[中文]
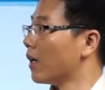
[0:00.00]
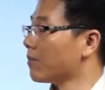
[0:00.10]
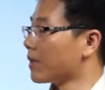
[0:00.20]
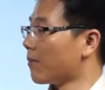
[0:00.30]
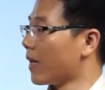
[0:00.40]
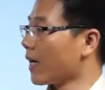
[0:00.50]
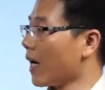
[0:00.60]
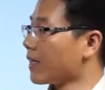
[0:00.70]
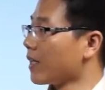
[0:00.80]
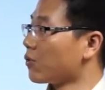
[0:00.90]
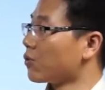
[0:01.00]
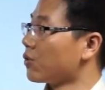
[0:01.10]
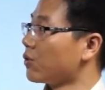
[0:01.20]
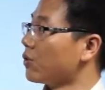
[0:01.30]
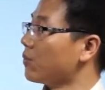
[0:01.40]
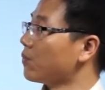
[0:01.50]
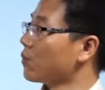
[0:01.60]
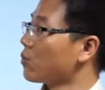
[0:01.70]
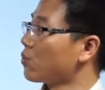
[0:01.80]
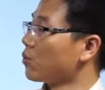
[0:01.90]
那么咱们来看一下，就是
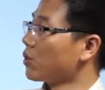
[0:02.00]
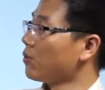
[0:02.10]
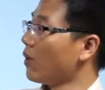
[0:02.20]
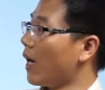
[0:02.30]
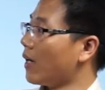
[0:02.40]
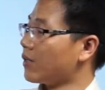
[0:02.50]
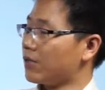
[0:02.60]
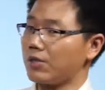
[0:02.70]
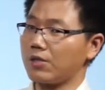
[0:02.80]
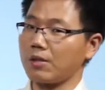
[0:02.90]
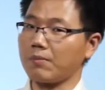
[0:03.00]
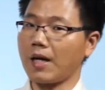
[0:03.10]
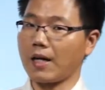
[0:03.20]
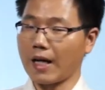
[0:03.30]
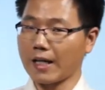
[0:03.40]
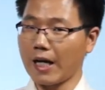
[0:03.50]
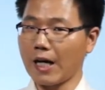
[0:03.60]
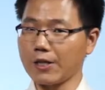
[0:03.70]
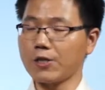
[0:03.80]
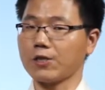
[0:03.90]
组织文化是怎么样来
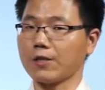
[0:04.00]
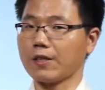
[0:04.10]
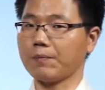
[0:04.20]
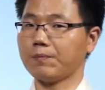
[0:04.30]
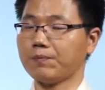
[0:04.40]
开始的。